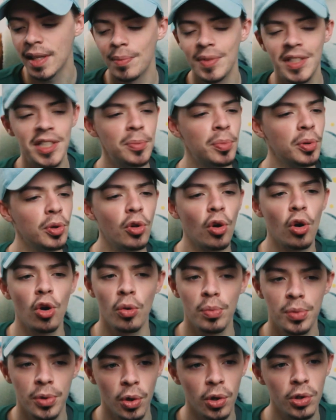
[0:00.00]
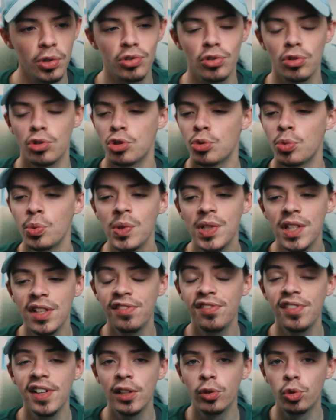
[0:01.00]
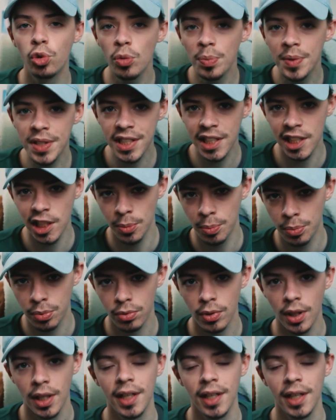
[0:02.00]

un petit peu dans l'ambiance, je vous ai fait deux petits clips